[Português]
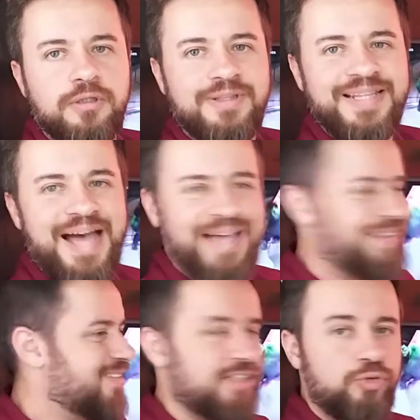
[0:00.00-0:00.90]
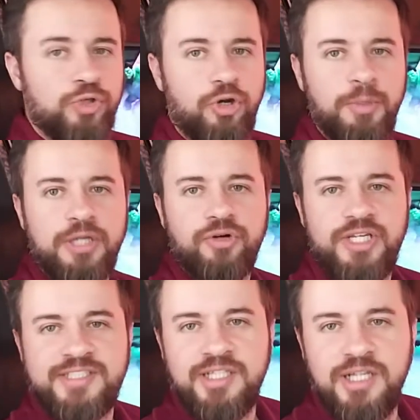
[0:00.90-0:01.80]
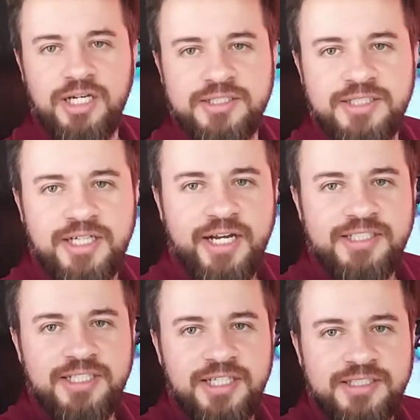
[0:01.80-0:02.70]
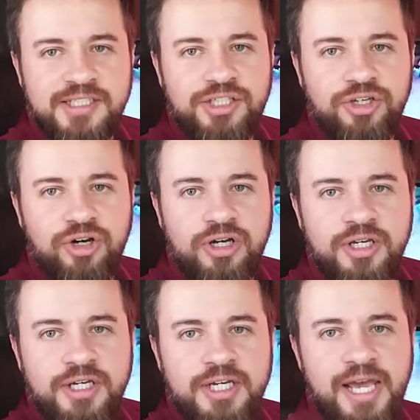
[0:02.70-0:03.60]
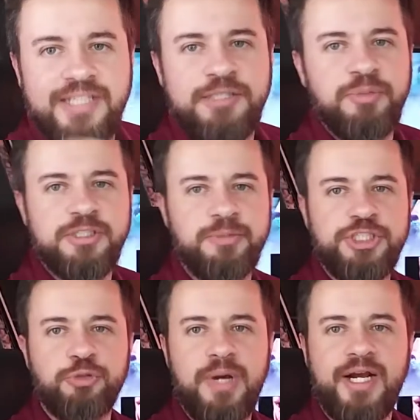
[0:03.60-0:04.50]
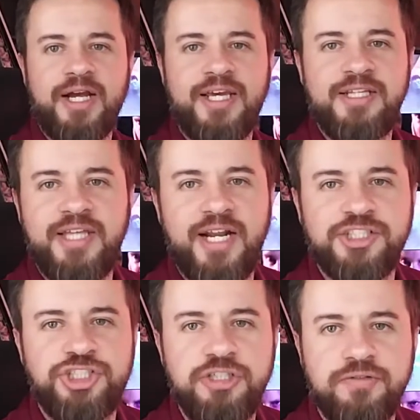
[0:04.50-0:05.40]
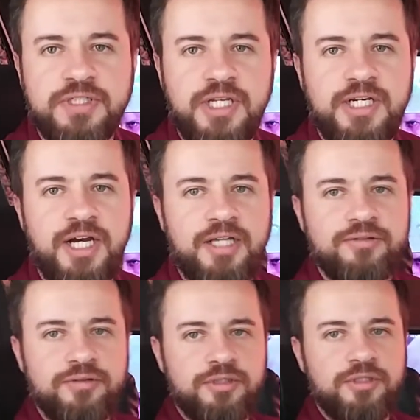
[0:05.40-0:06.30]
Nada segura. Oh, mano, esse lance, cara, esse lance aqui, ó. É simplesmente uma HQ interativa, tá ligado?